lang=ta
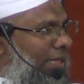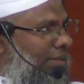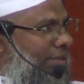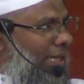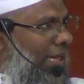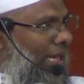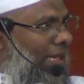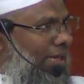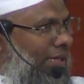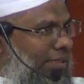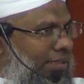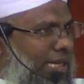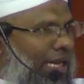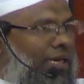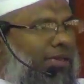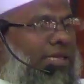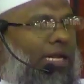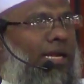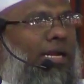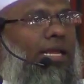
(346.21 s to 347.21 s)
எத்தனை
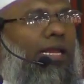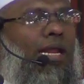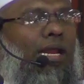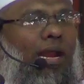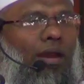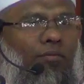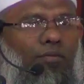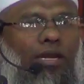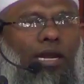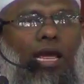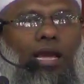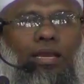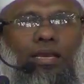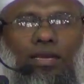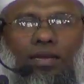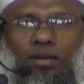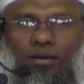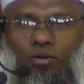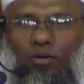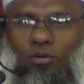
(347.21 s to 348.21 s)
லிட்டர் தண்ணீரை நாம்
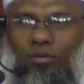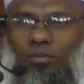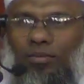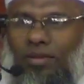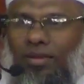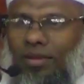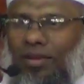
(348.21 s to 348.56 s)
வீணாக்குகின்றோம்